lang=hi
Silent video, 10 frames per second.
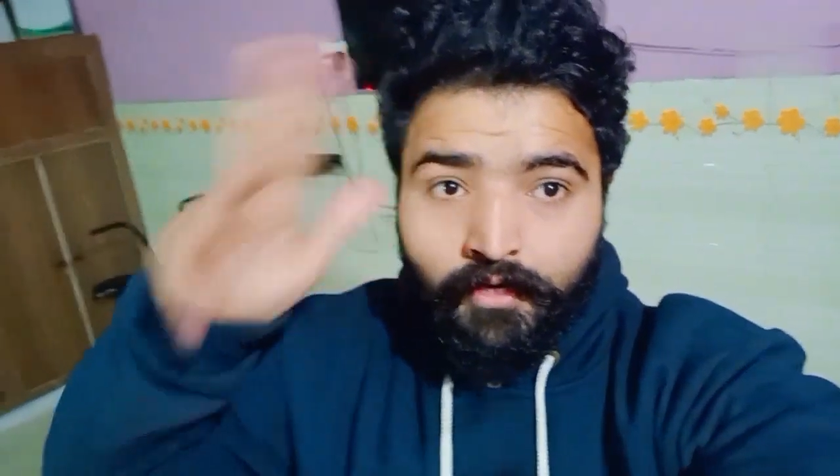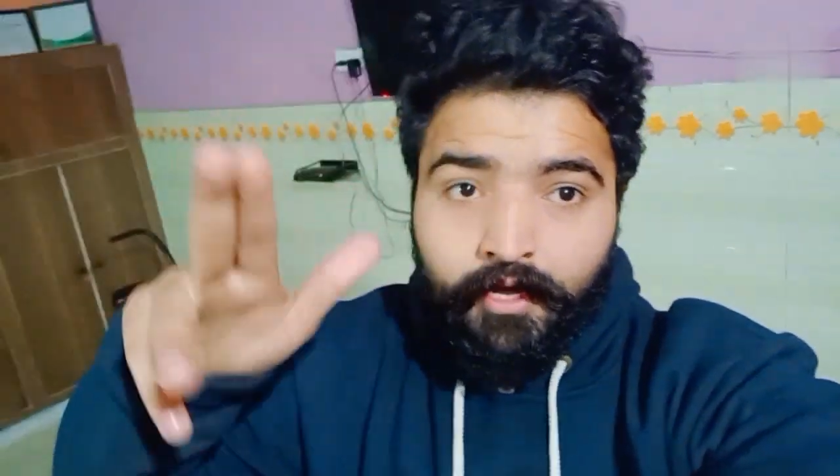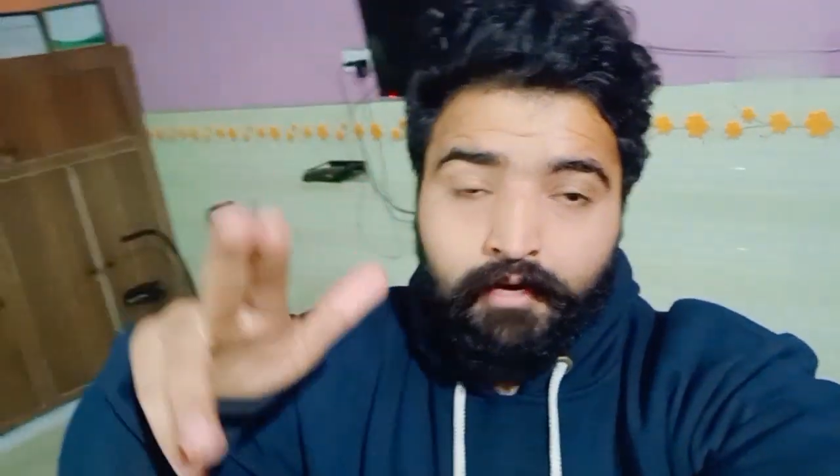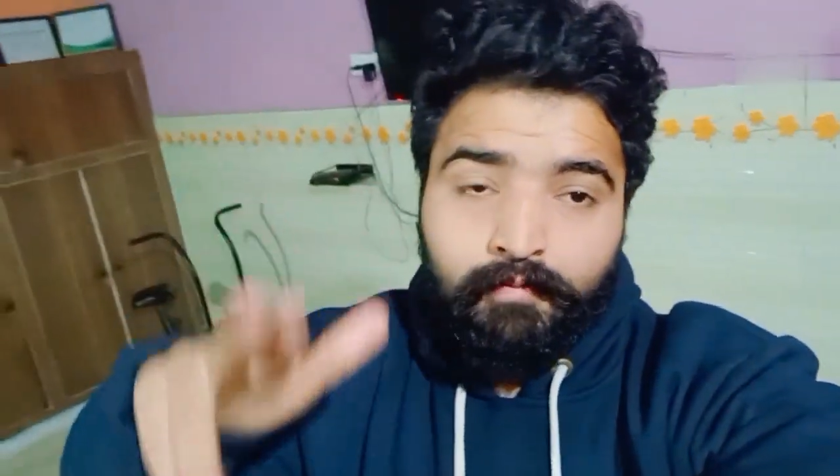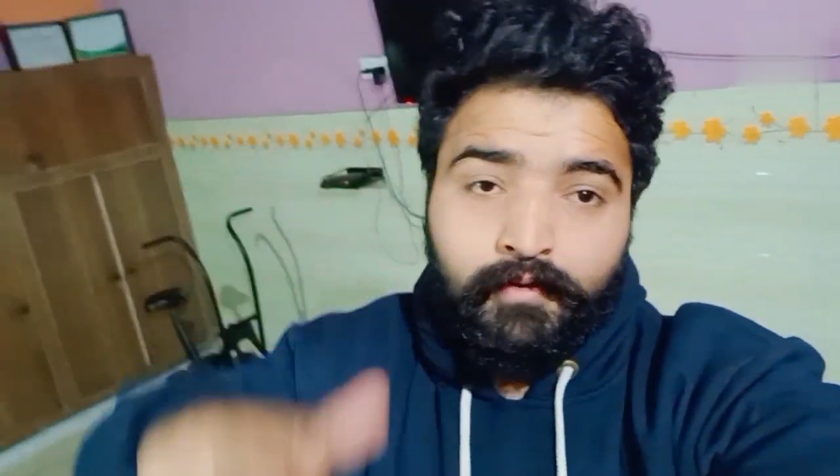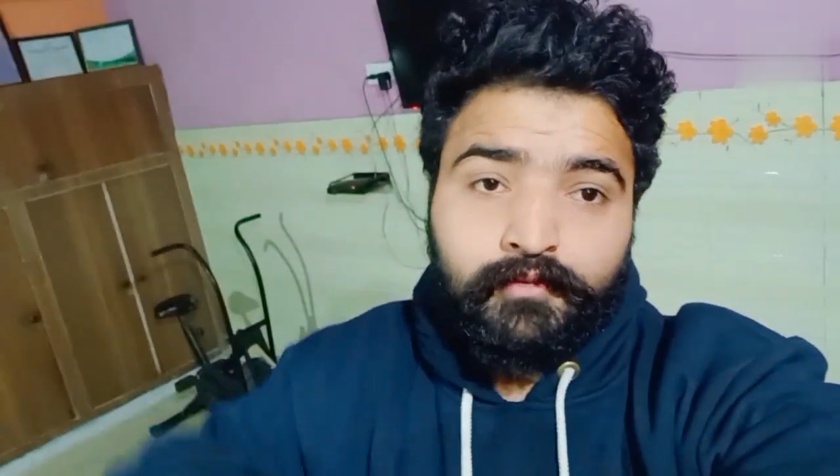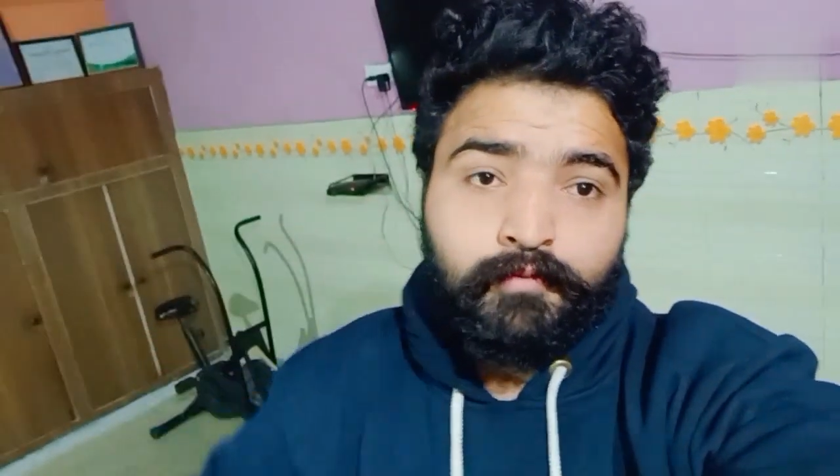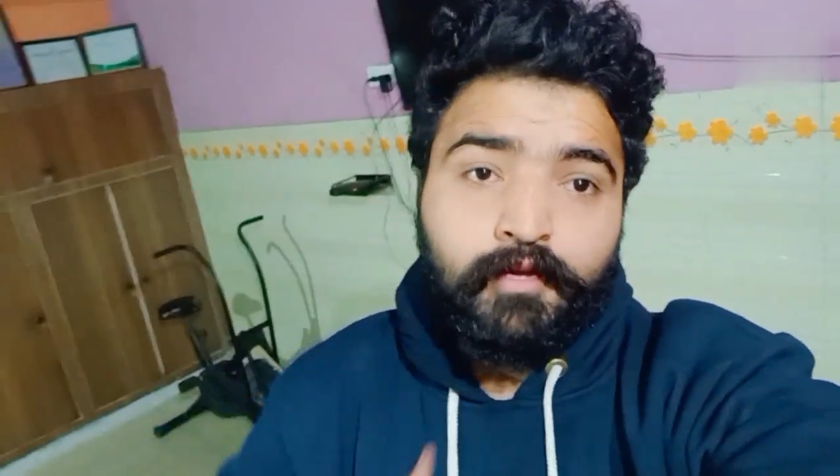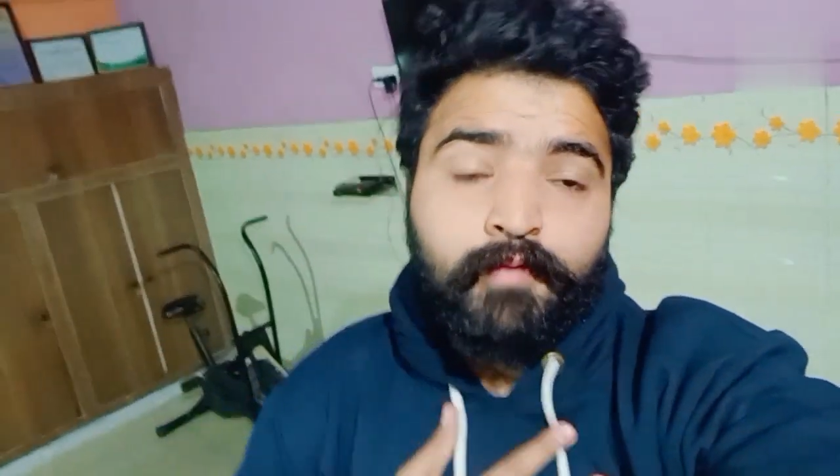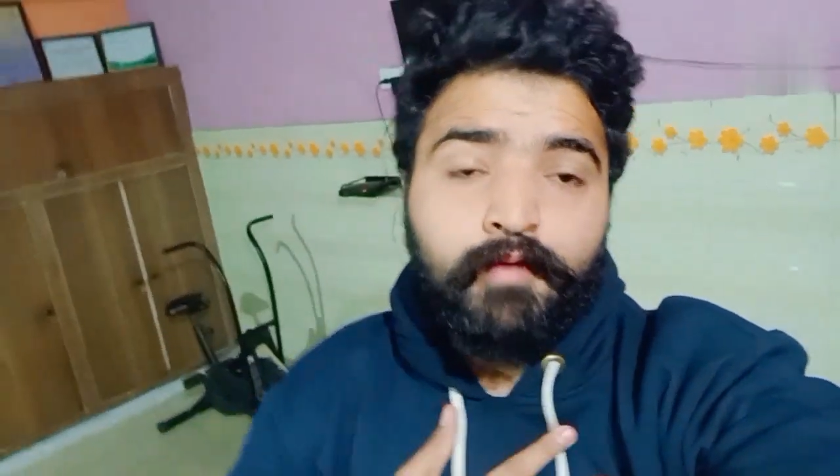क्या हाल है भाई
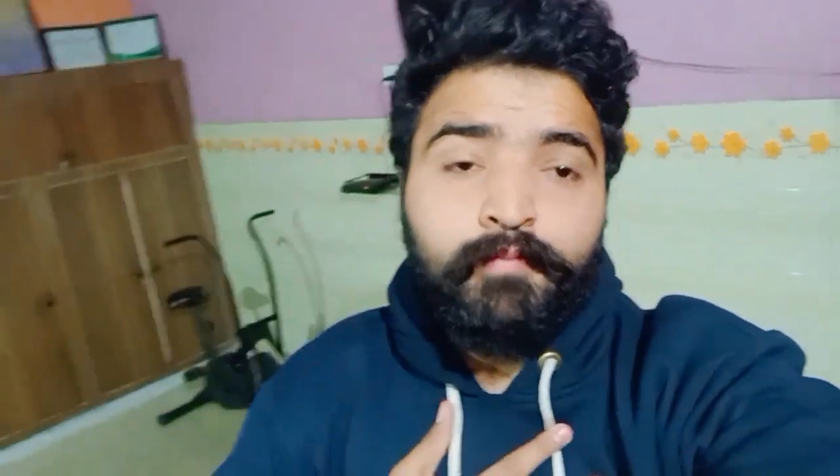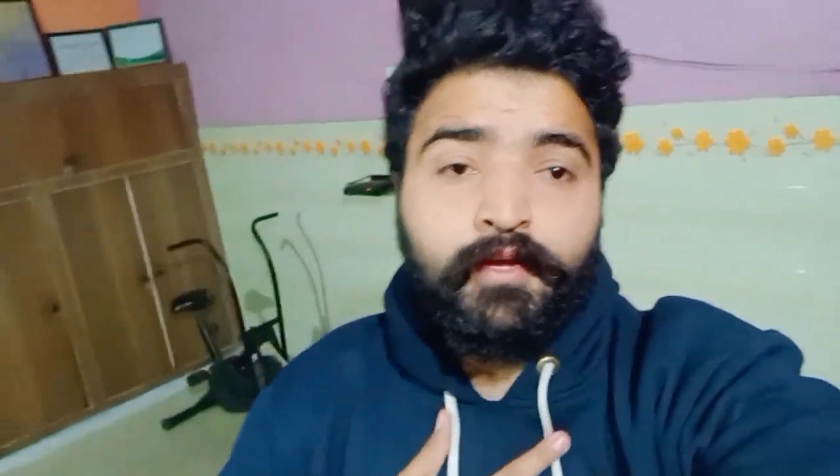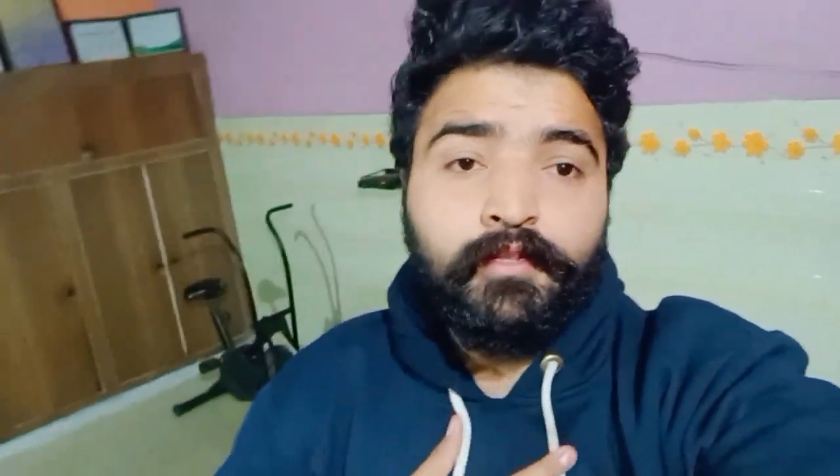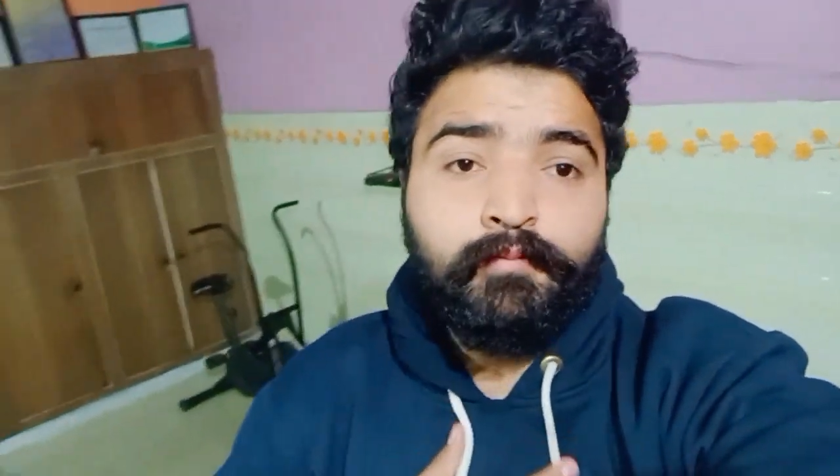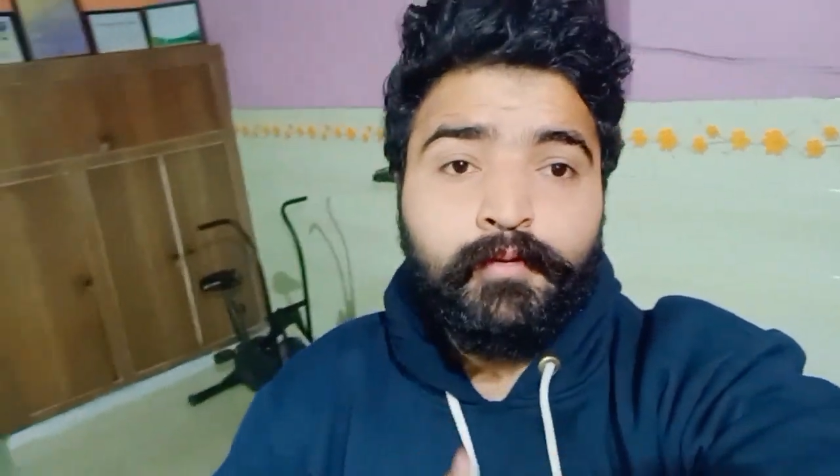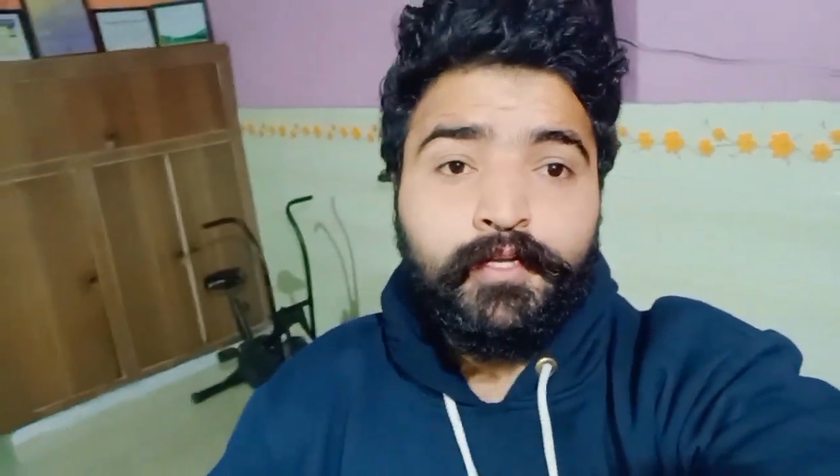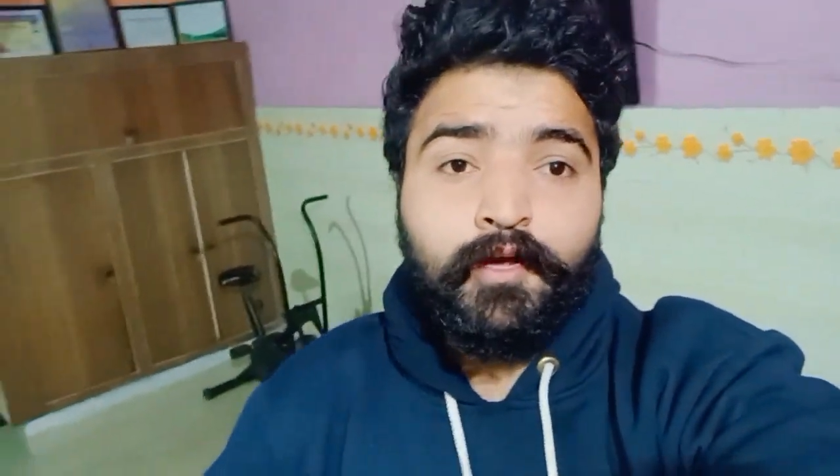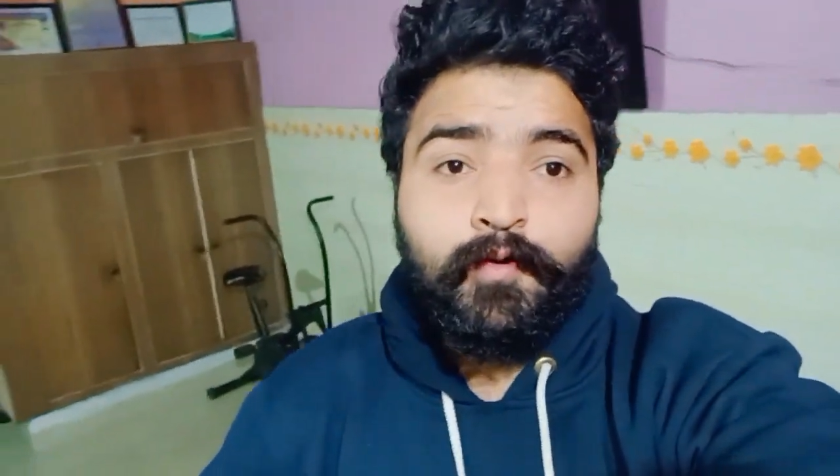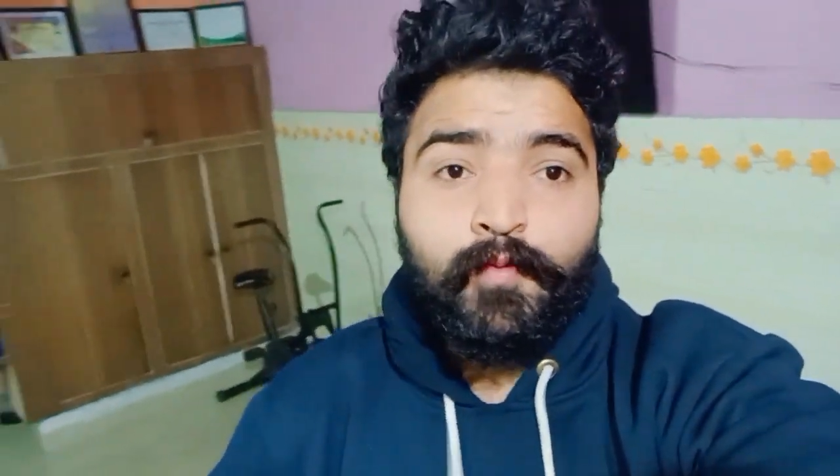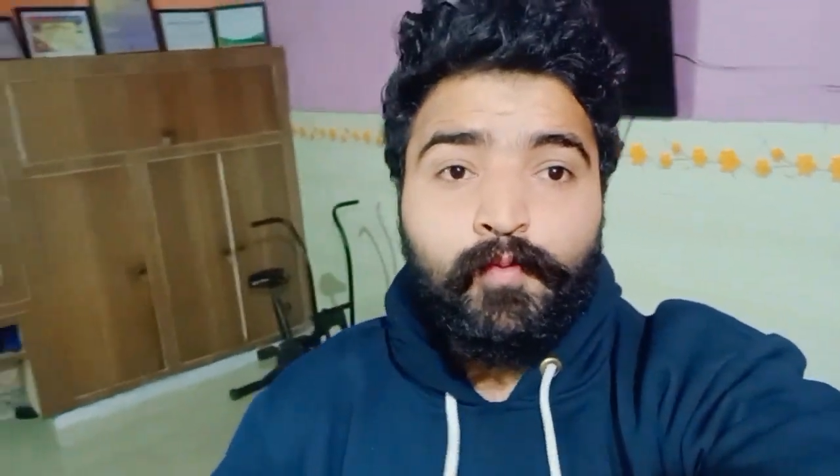सबके भाई मैं एकदम
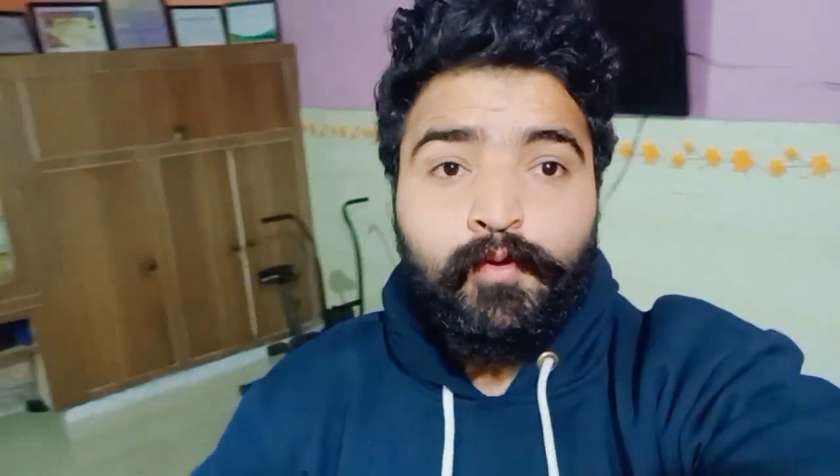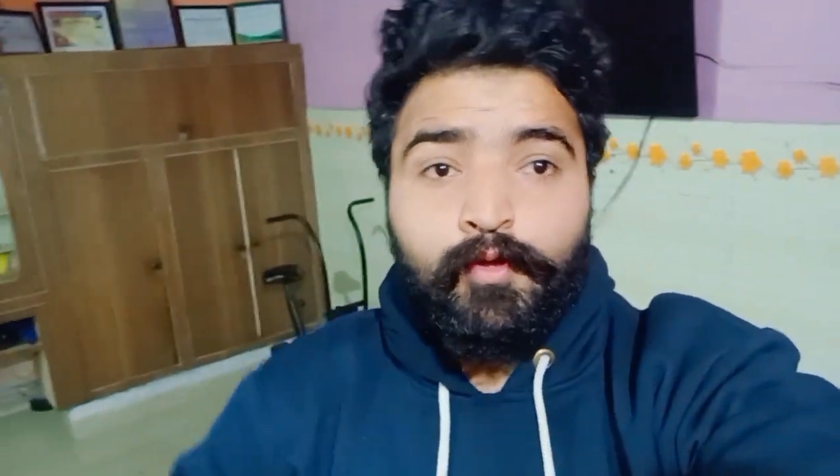बढ़िया हूँ